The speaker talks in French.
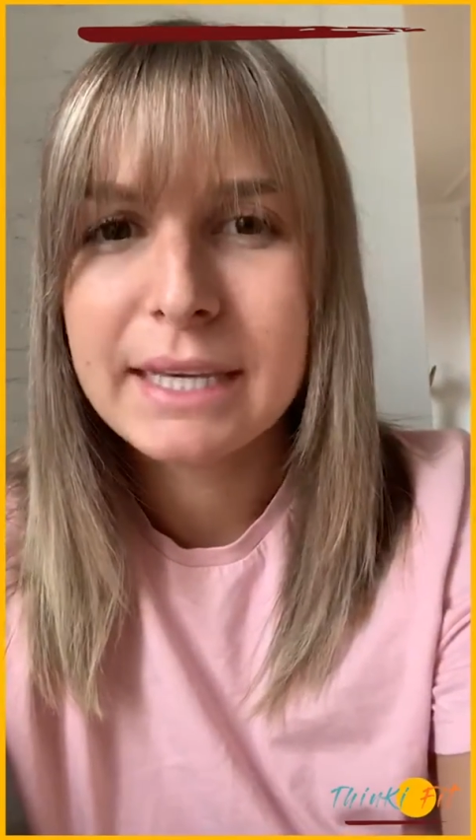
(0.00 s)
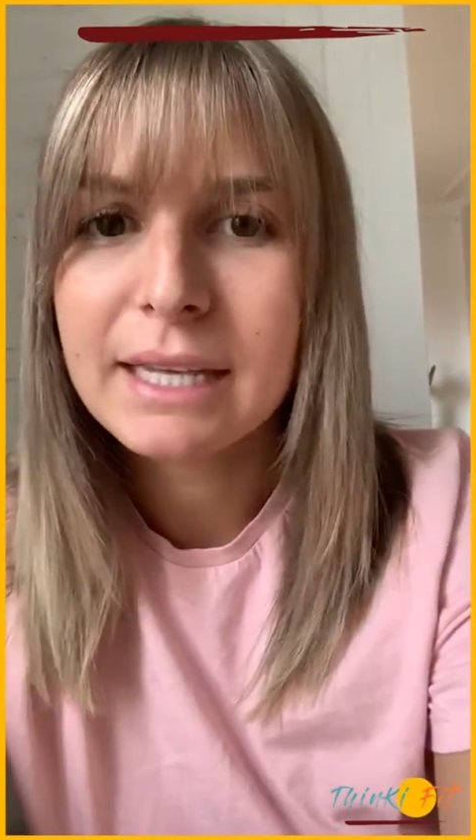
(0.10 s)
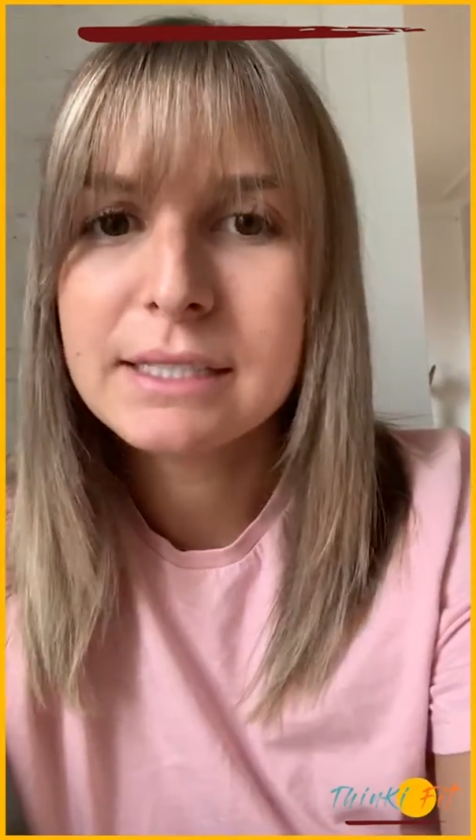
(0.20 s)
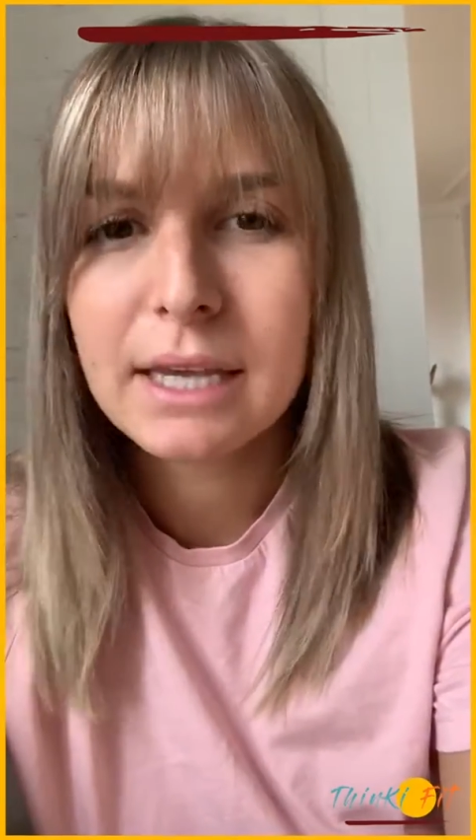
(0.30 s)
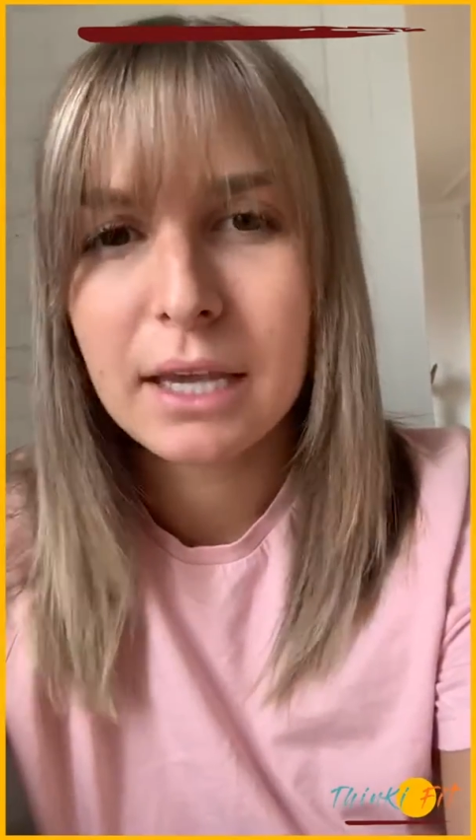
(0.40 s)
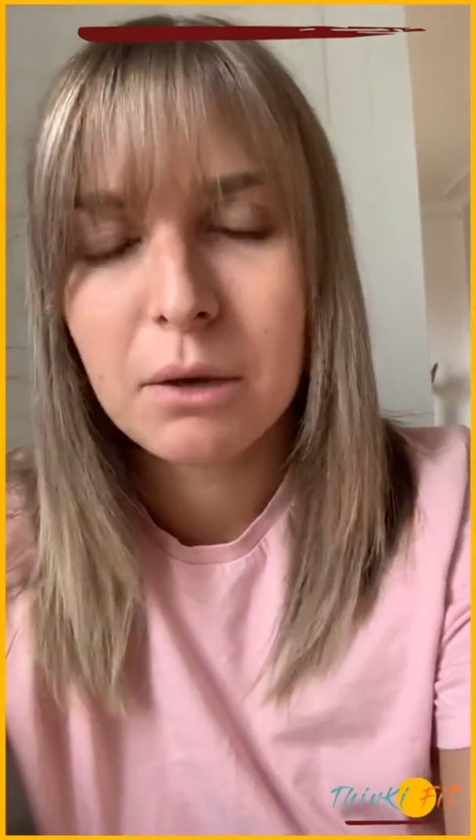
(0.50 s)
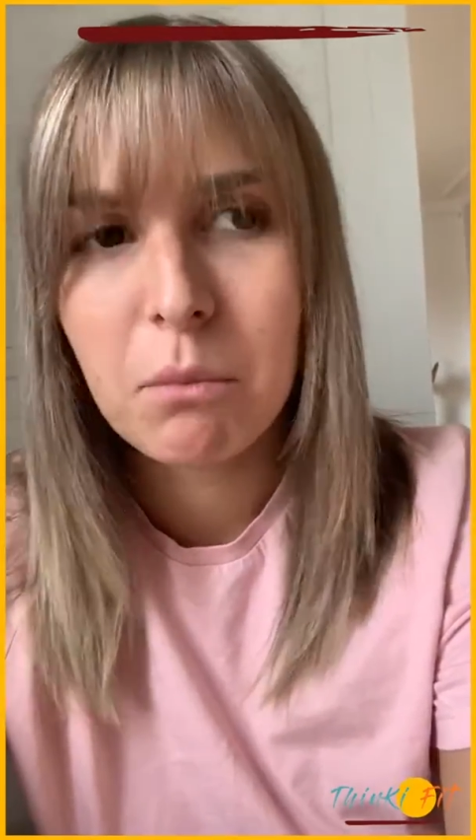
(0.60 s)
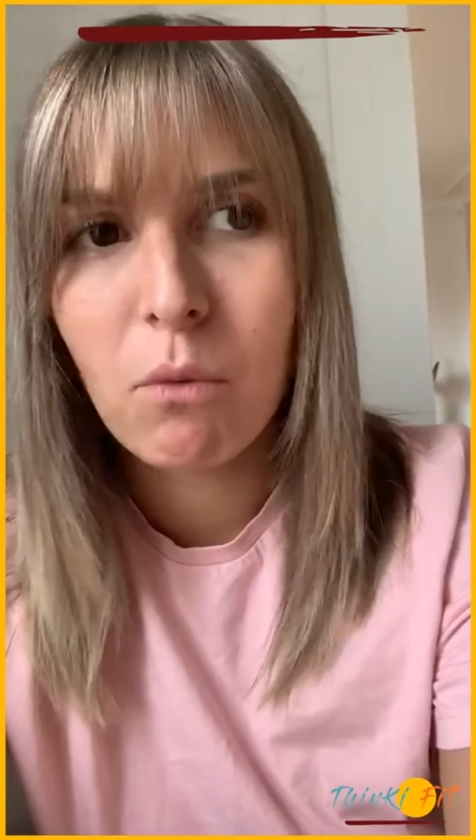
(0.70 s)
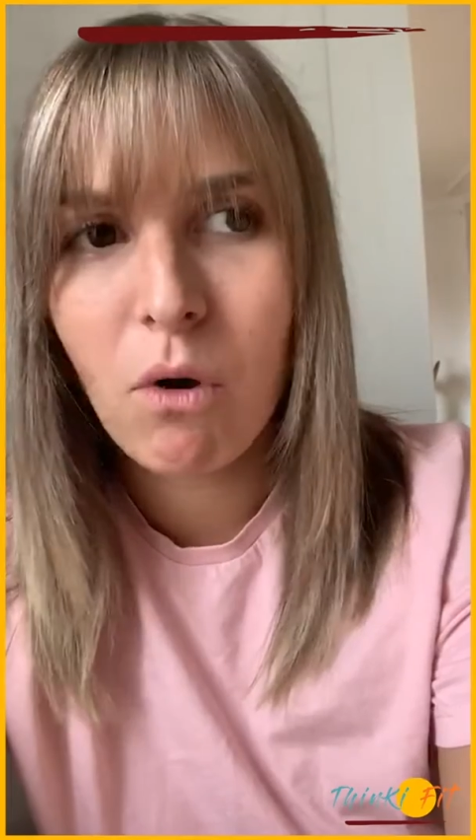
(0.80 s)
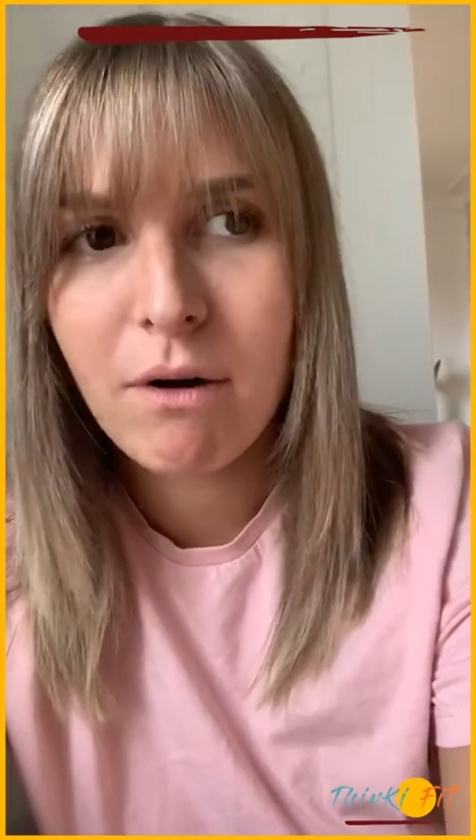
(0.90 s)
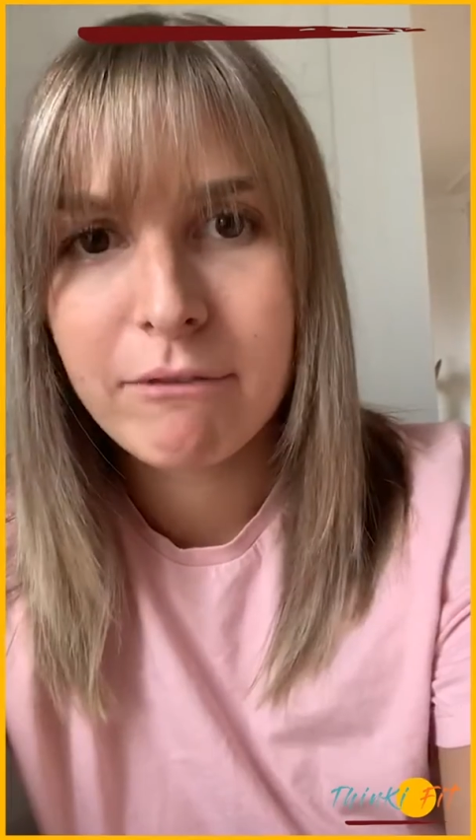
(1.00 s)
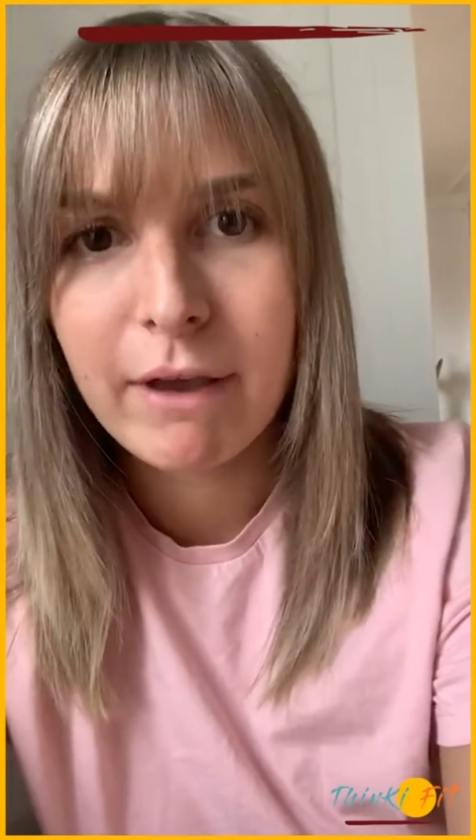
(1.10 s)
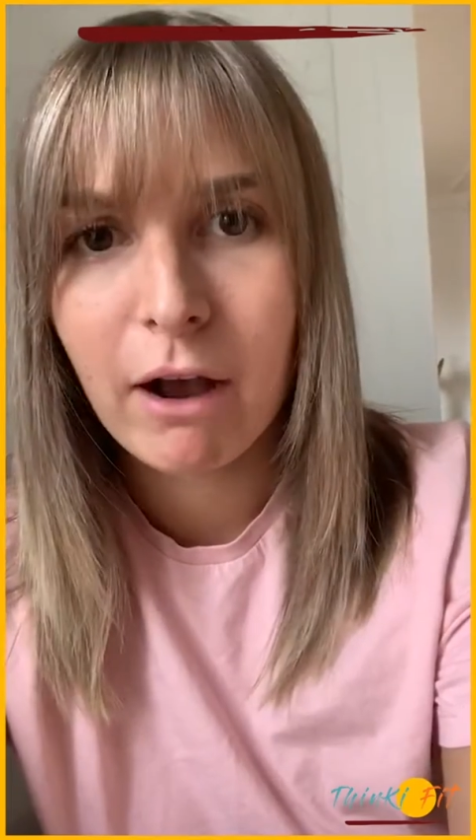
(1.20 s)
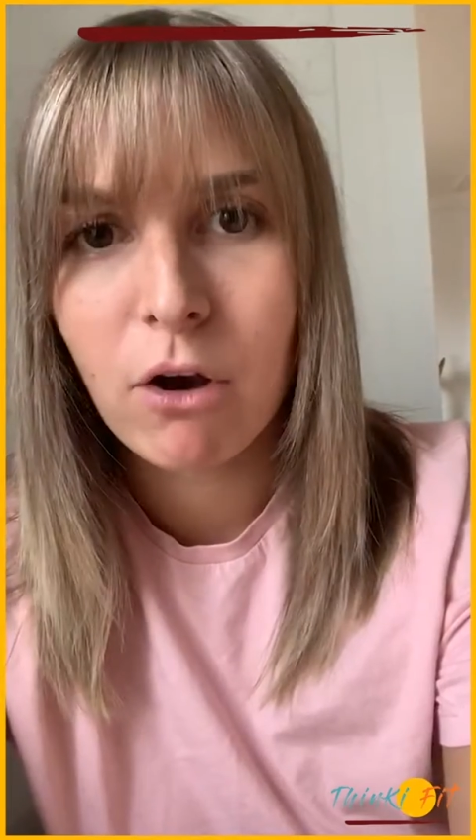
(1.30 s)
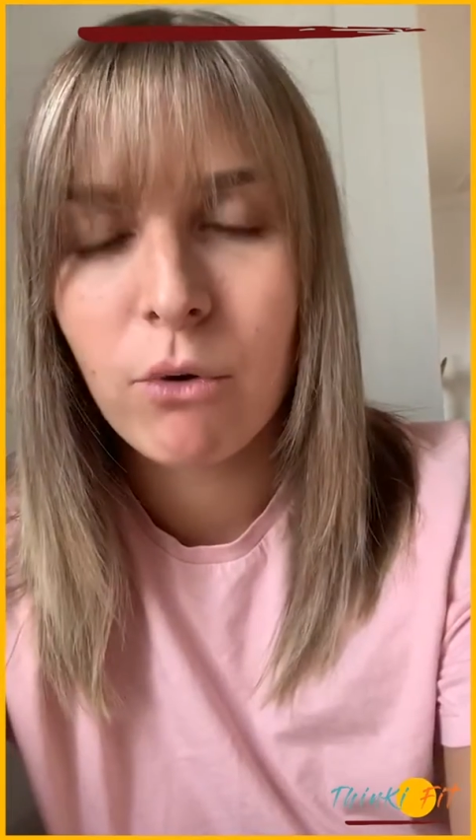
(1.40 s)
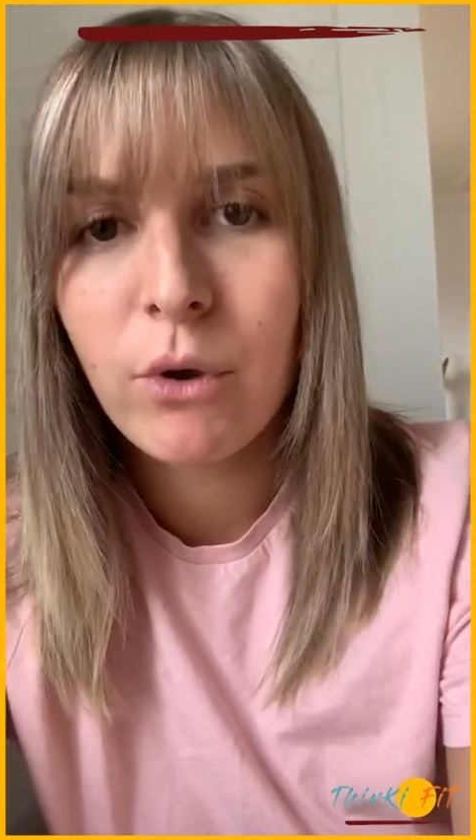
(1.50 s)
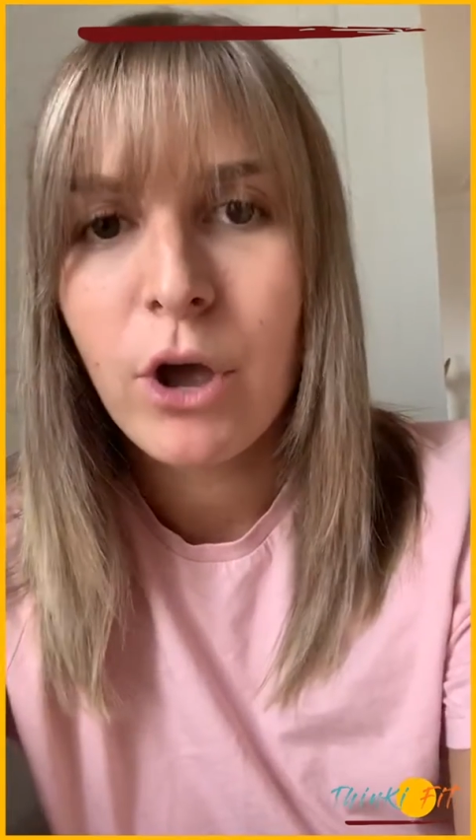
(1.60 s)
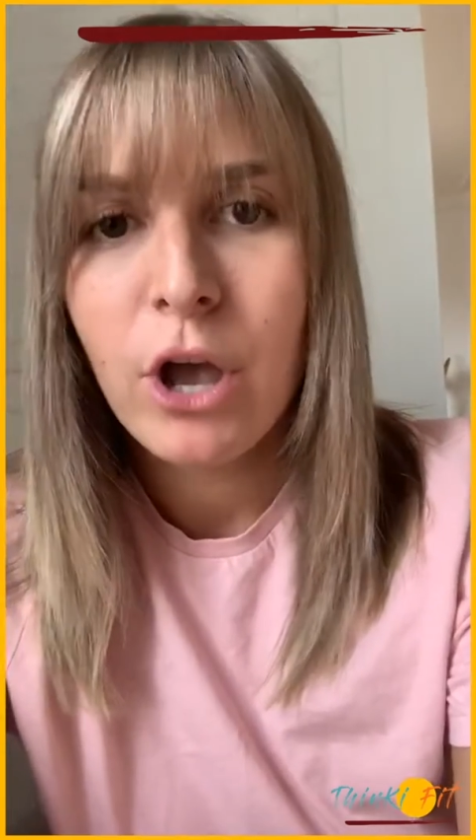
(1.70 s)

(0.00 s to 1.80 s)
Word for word: euh, mois environ.